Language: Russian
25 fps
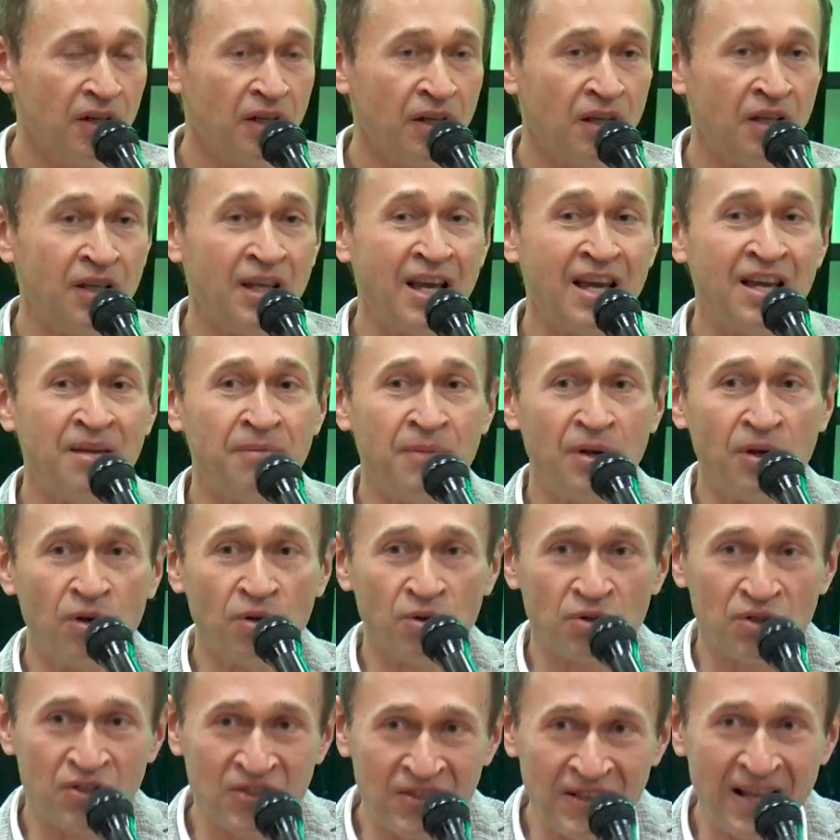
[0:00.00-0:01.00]
Я имею
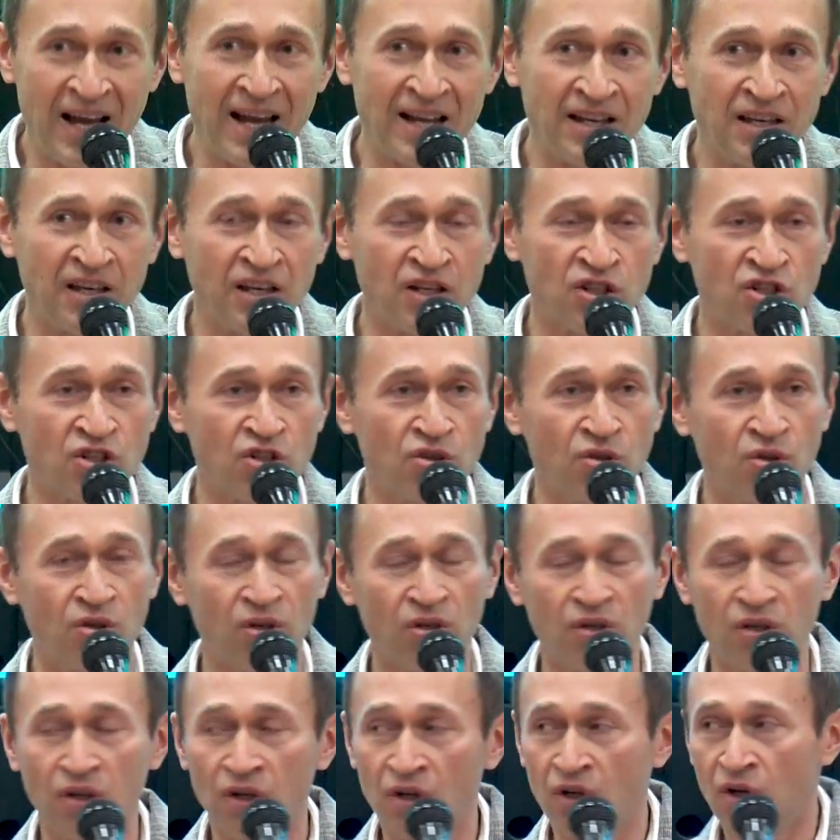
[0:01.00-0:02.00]
знание,
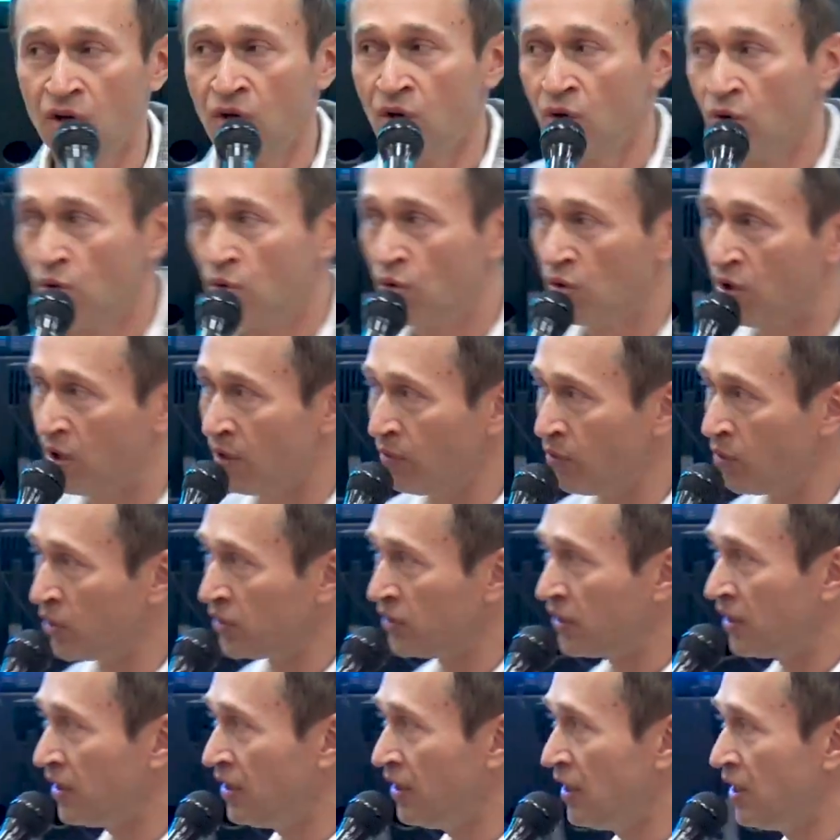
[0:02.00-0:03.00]
что у
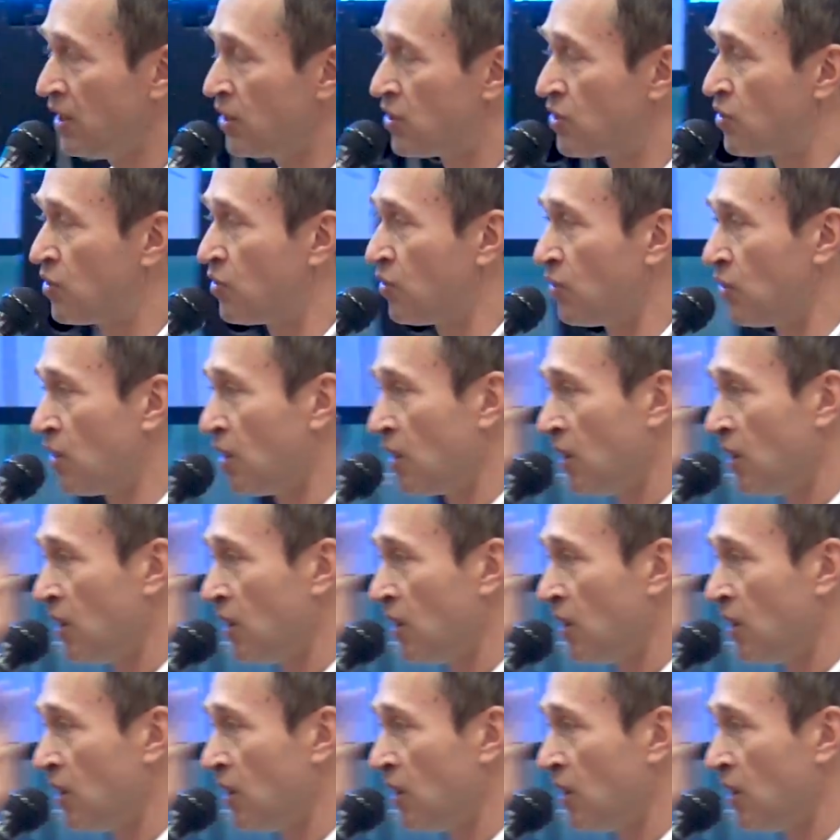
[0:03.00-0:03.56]
кого-то есть,